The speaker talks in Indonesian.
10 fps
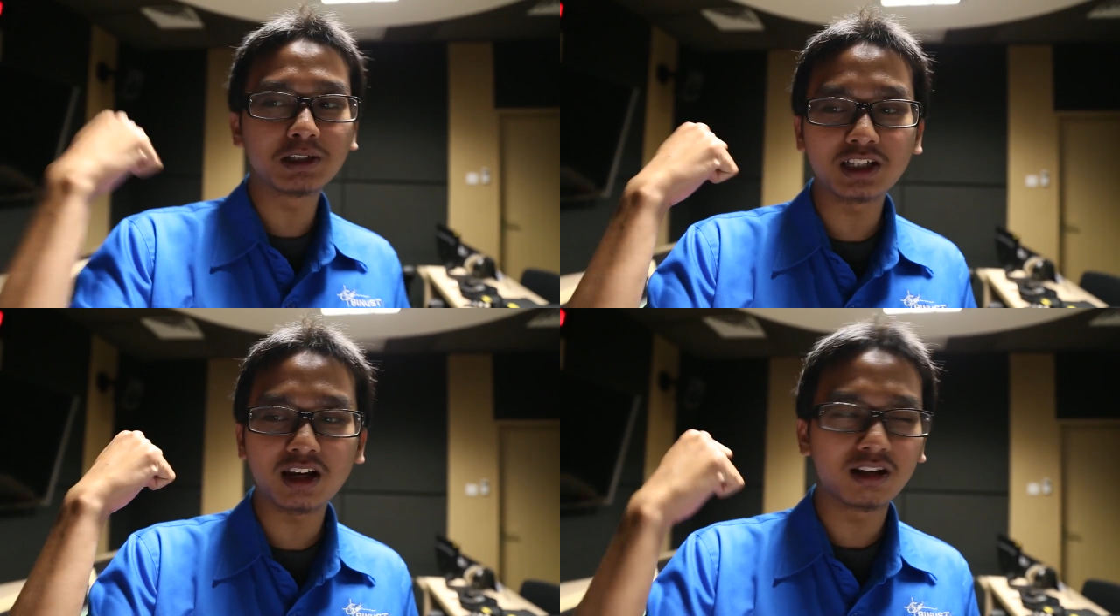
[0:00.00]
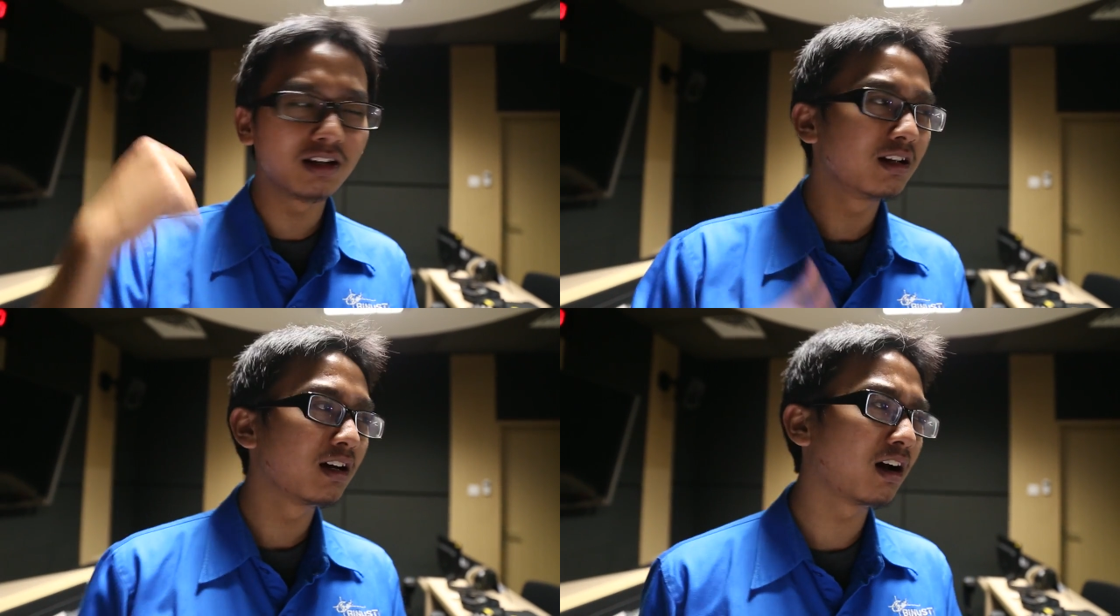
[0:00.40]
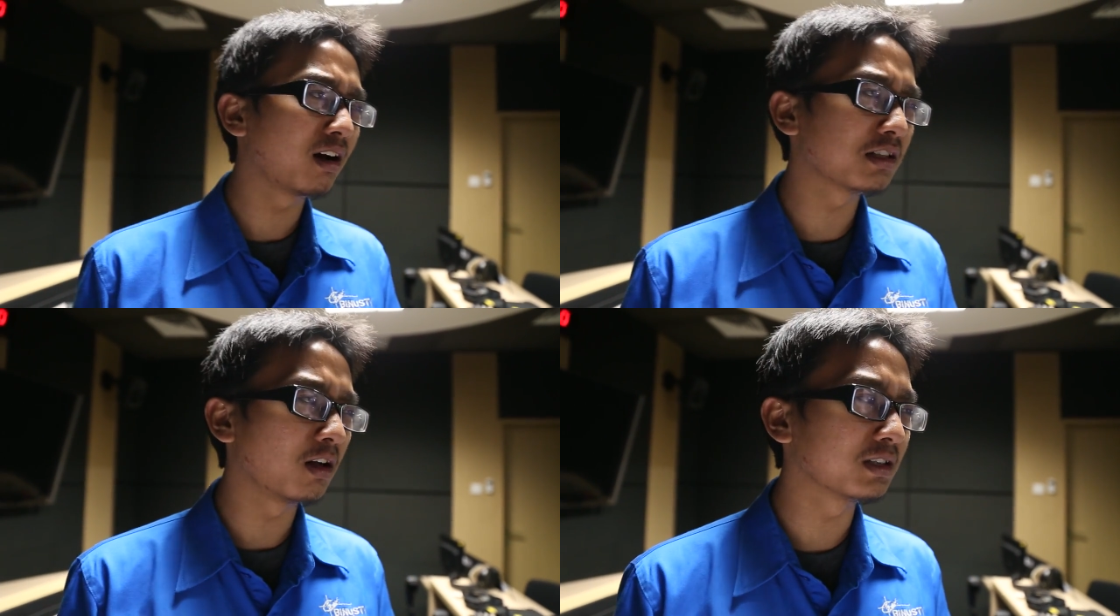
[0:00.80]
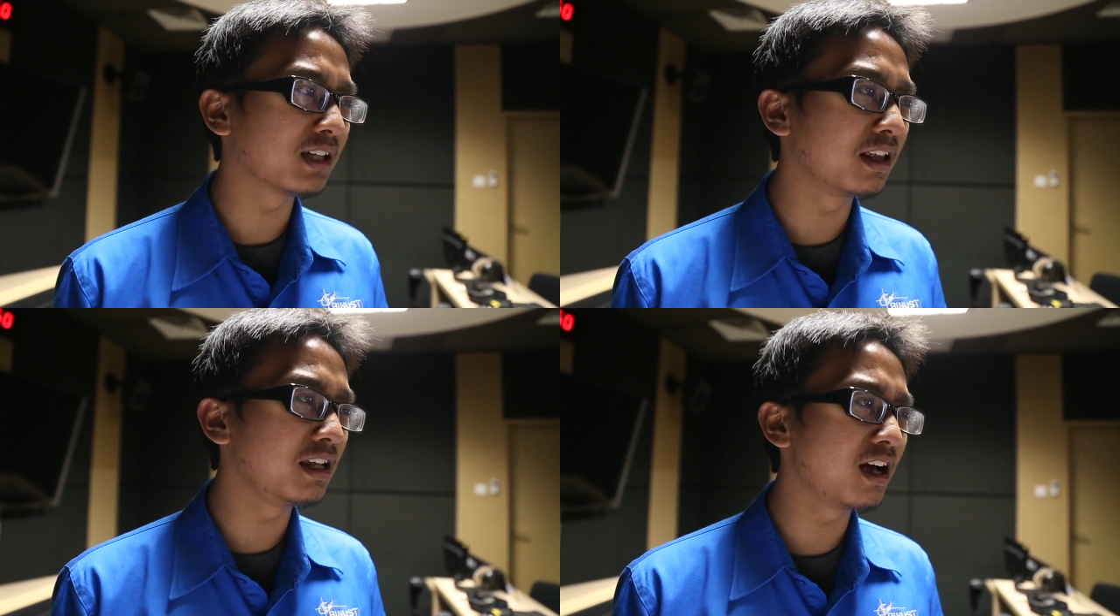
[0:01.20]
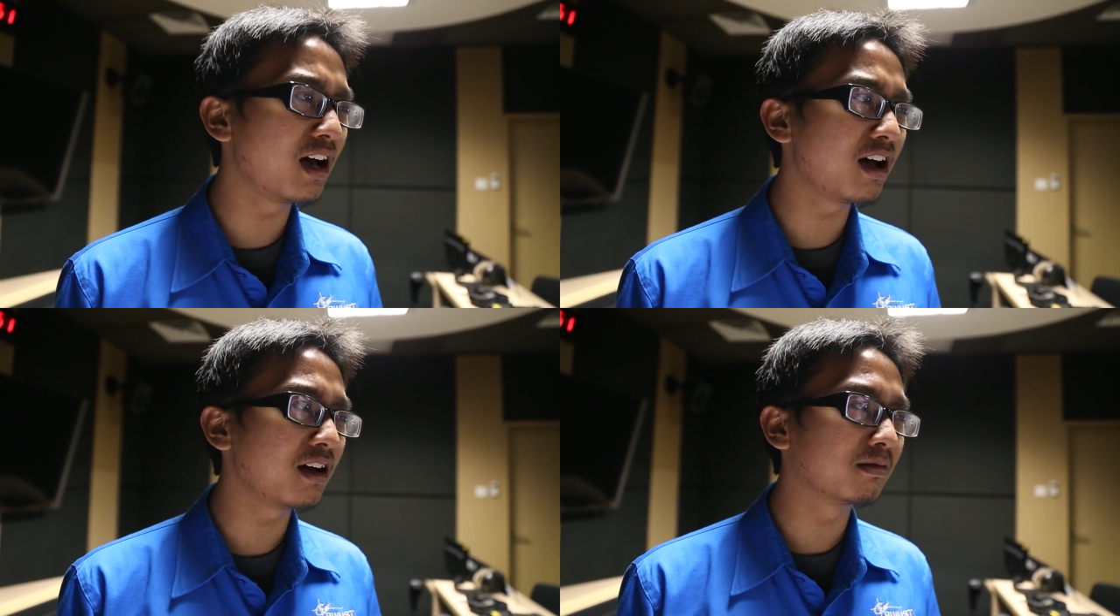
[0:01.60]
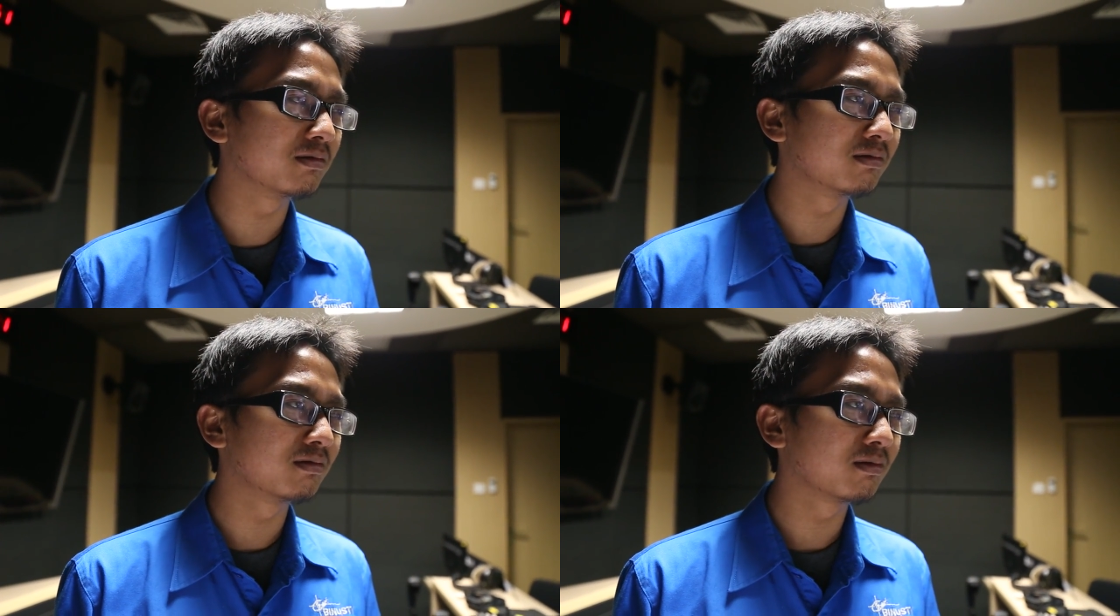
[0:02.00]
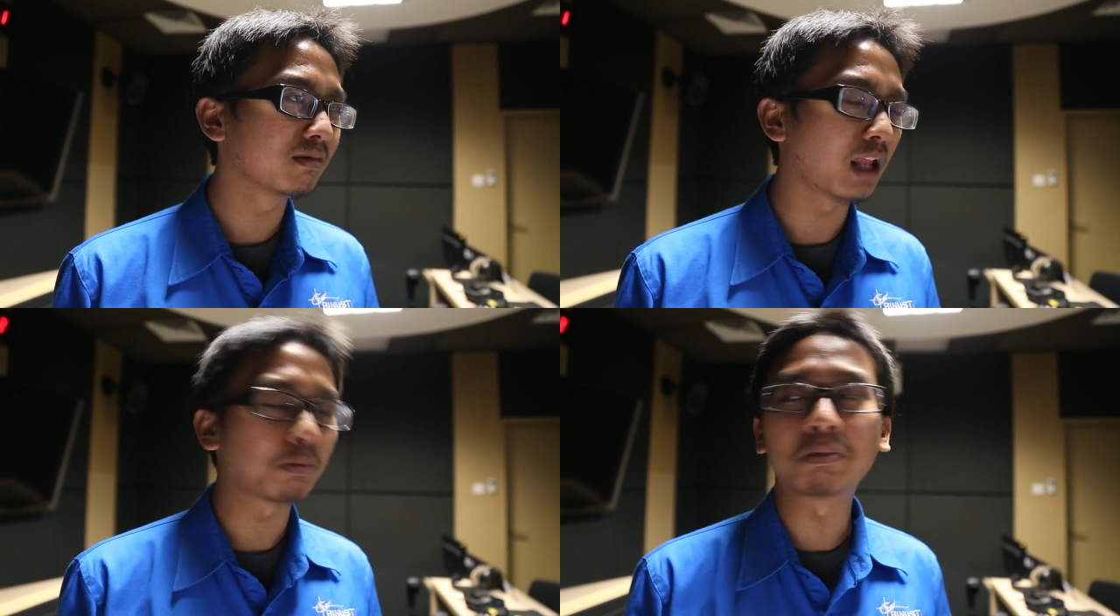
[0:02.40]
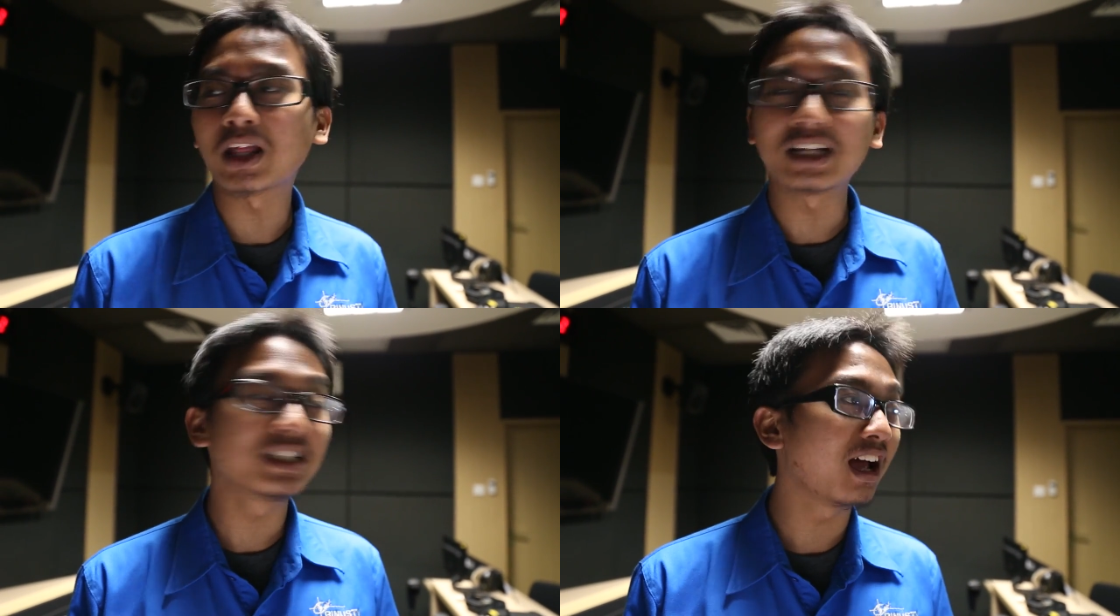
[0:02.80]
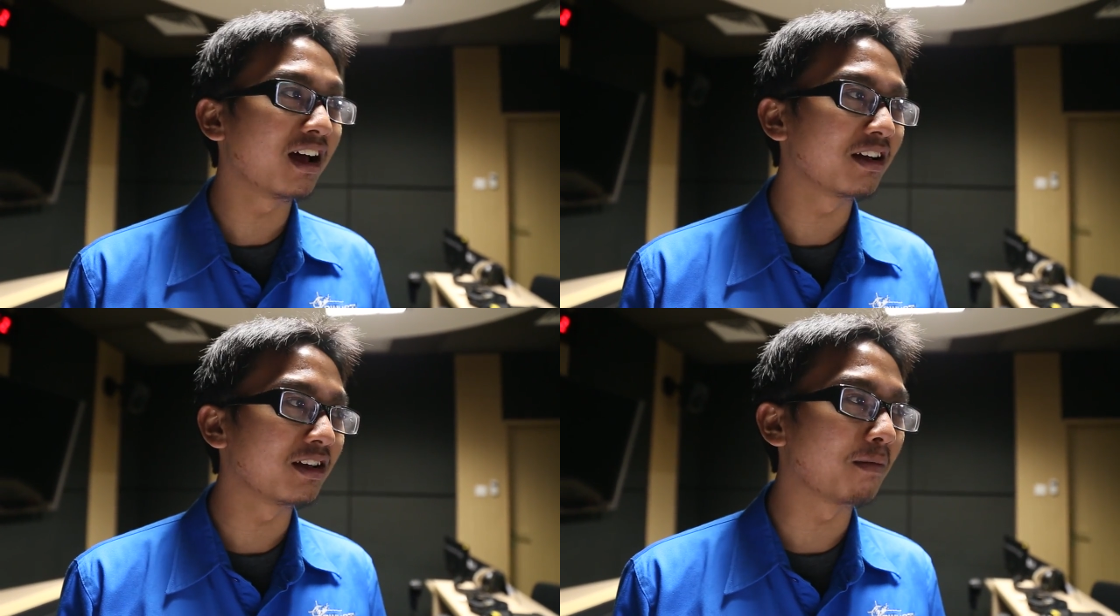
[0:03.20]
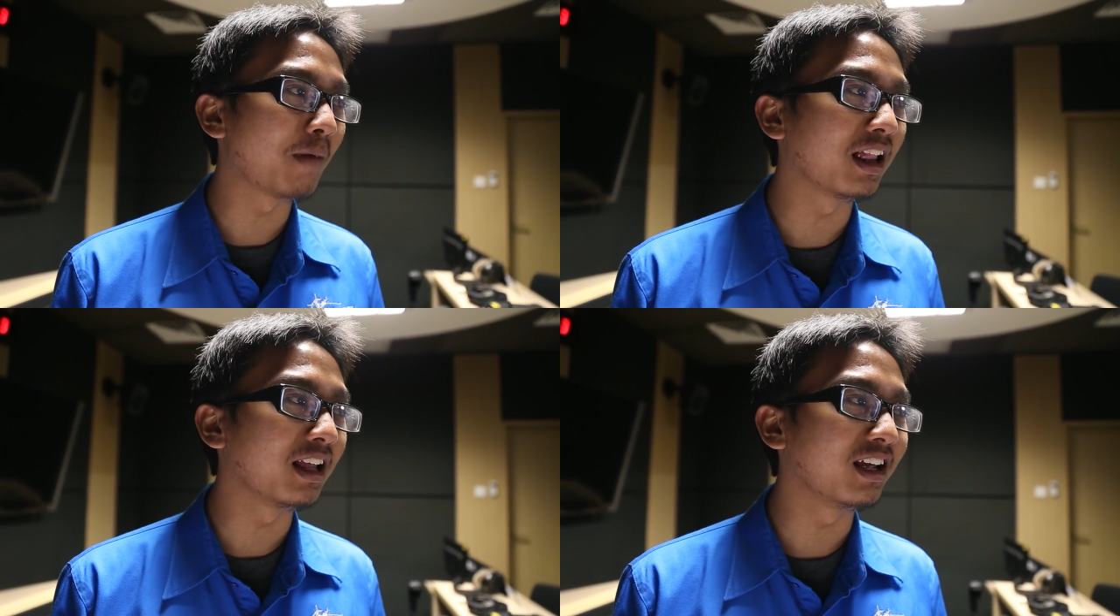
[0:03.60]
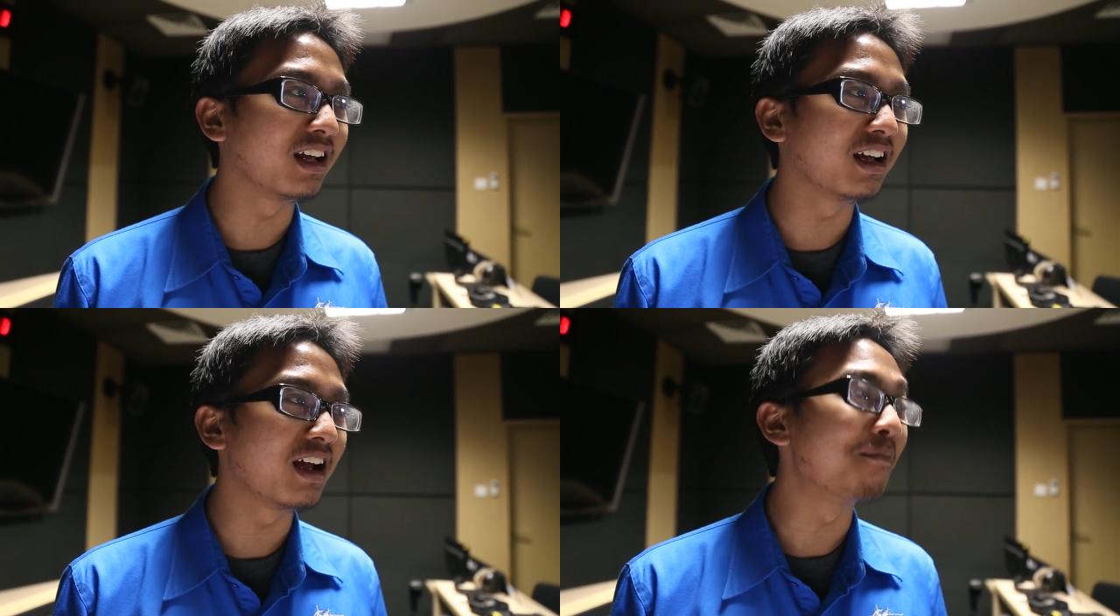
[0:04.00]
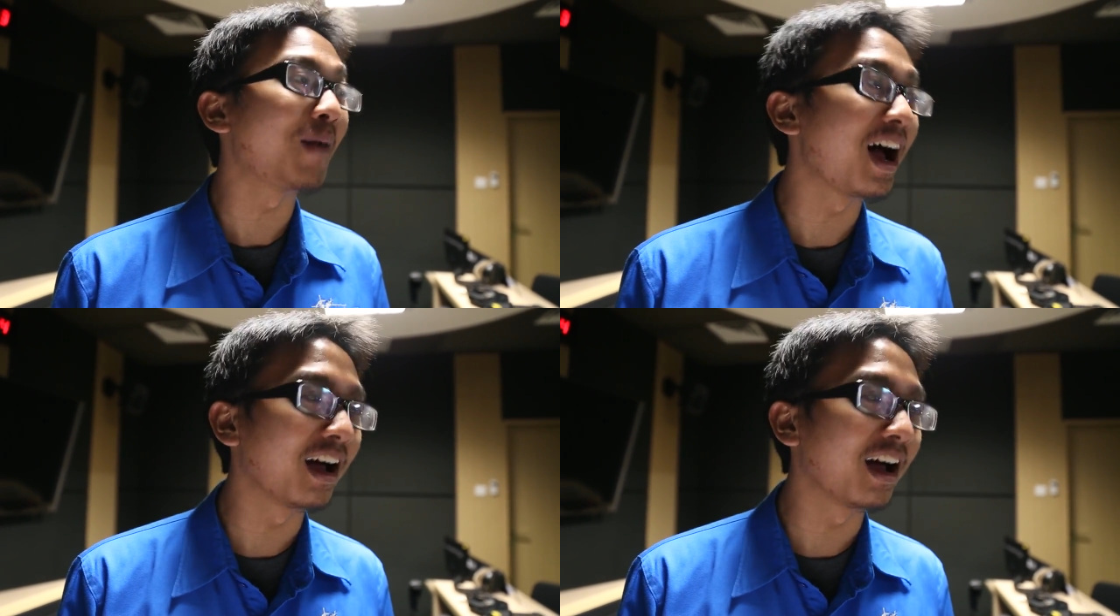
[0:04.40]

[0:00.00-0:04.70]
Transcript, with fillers: Switch Up, Soul Sandia, teleprompter aja yang paling gampang.